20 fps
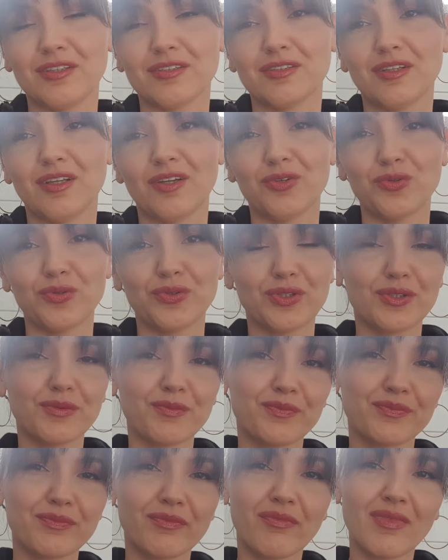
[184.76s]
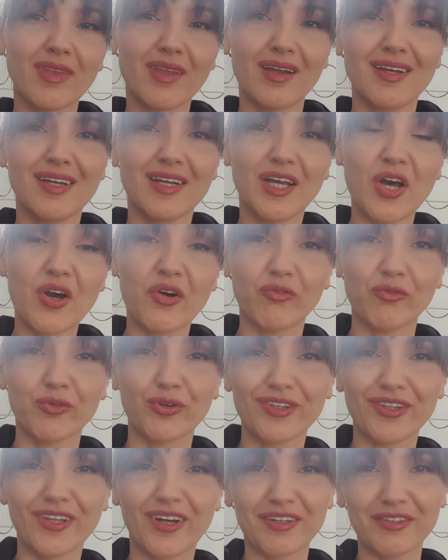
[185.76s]
остаются.
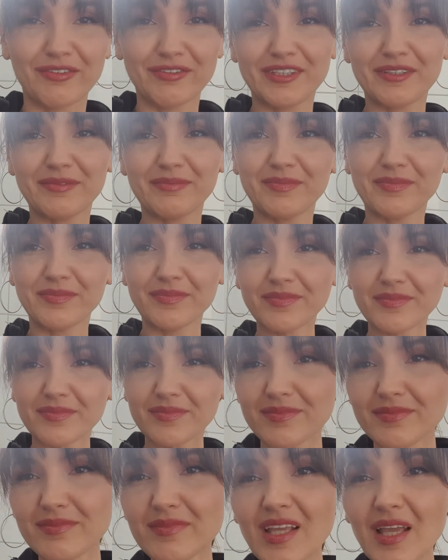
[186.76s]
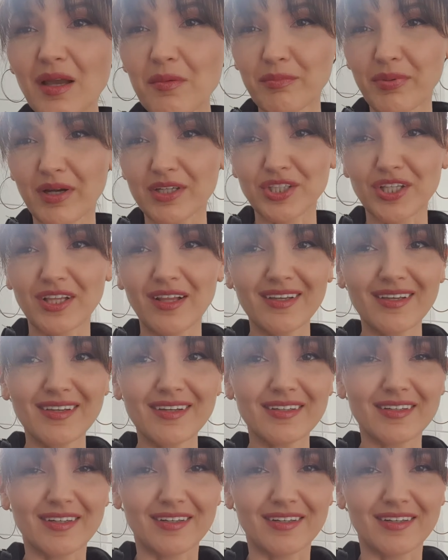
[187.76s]
Вот так вот. Пошла я